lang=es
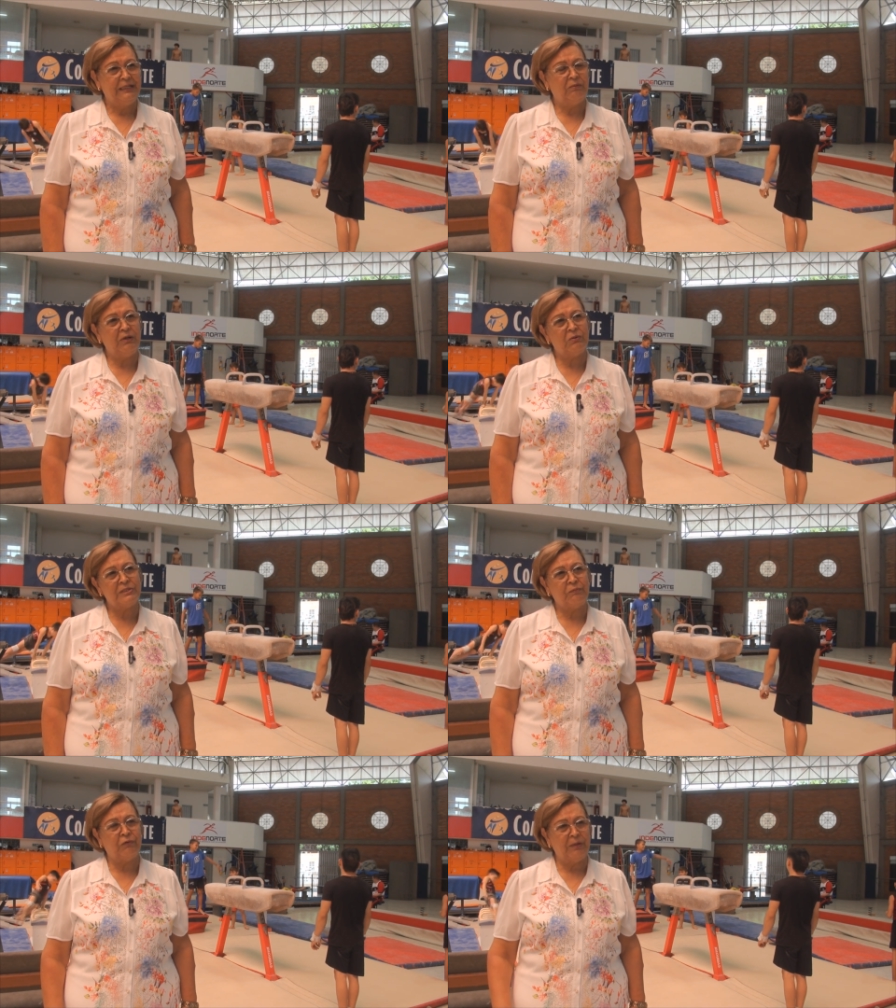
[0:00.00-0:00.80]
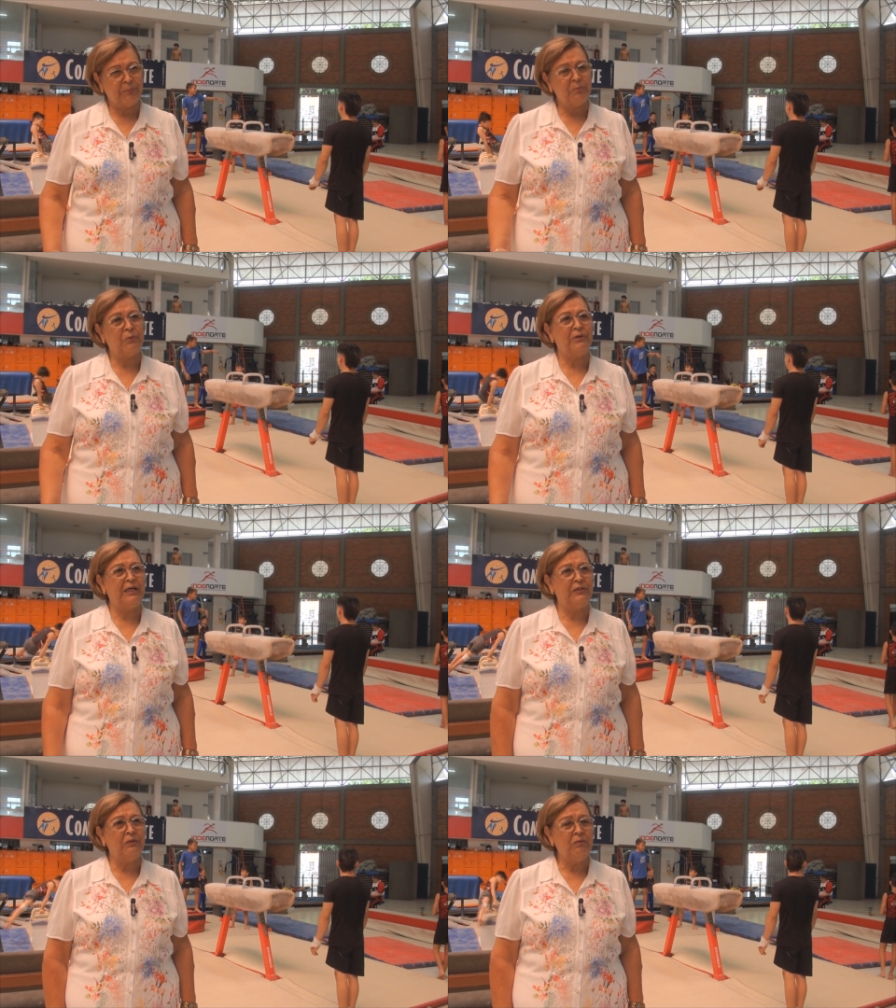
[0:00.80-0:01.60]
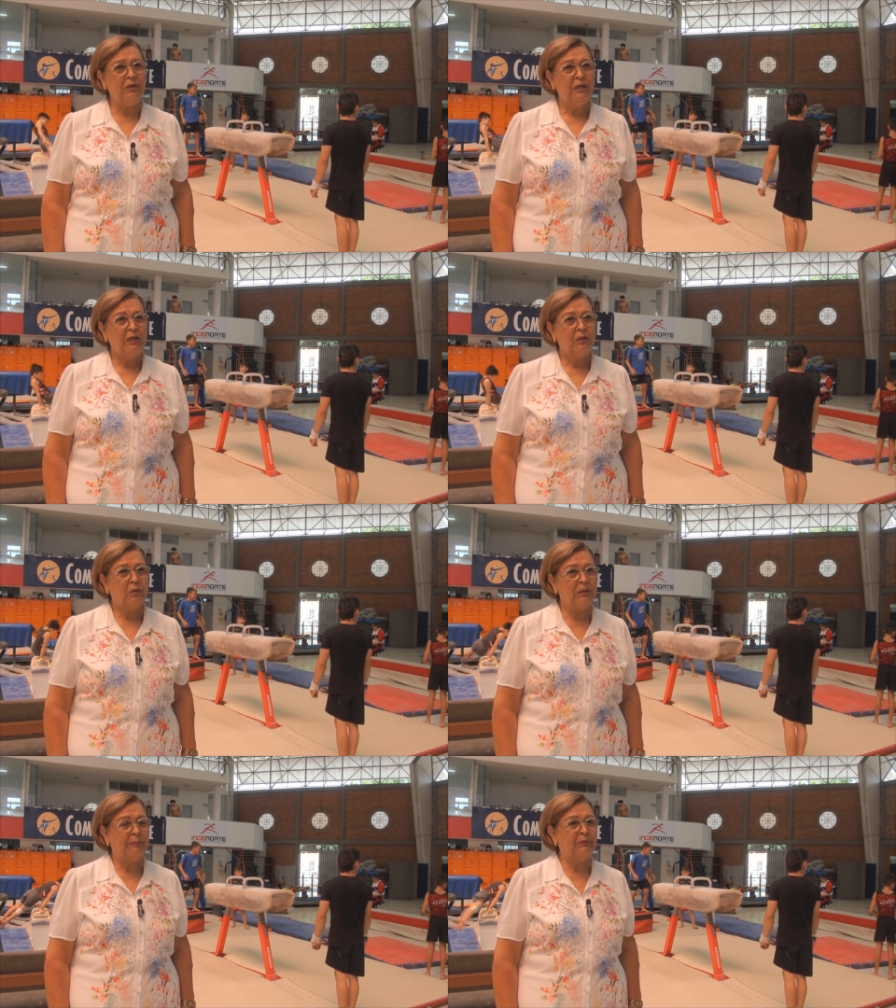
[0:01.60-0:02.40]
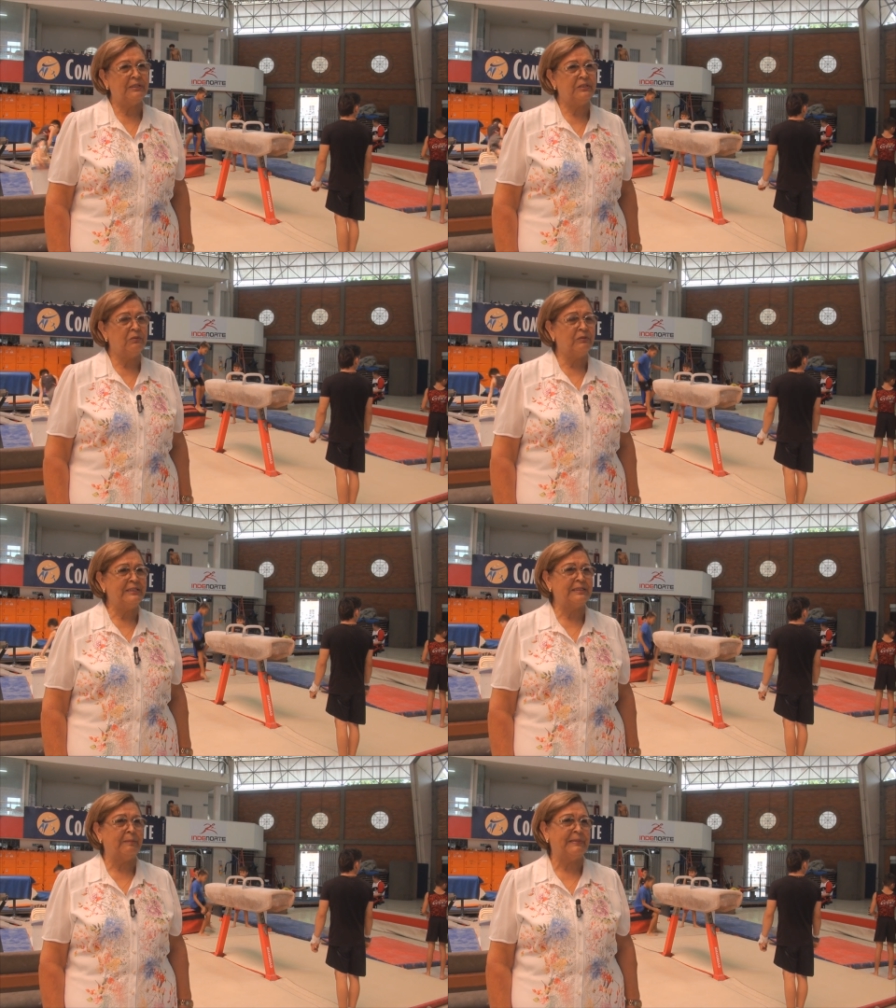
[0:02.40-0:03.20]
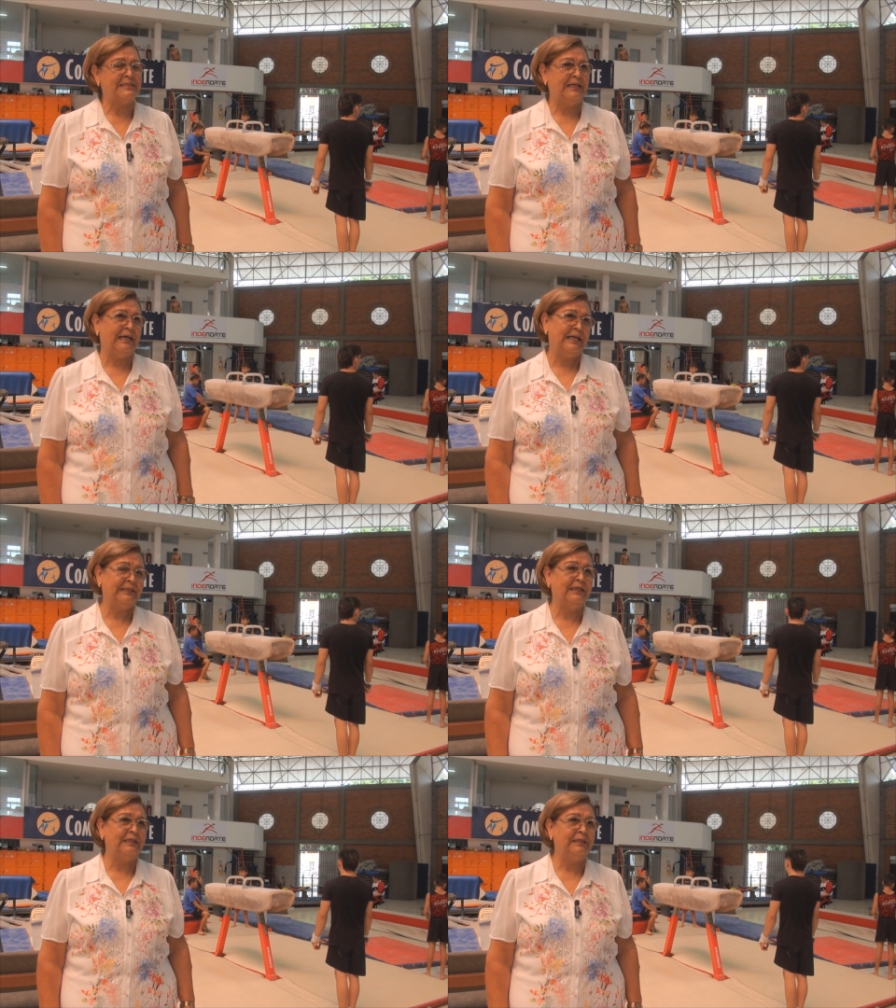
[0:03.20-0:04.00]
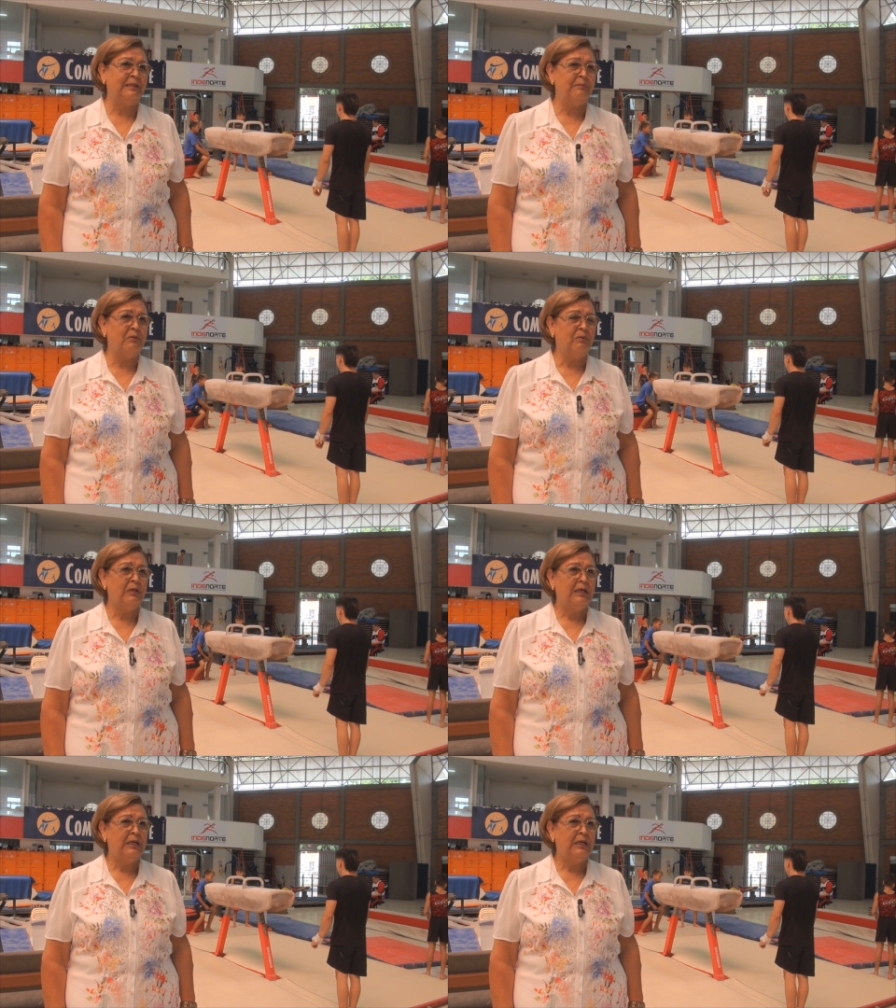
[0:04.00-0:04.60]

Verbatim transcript: Y luego se fue promoviendo con la población con discapacidad el atletismo.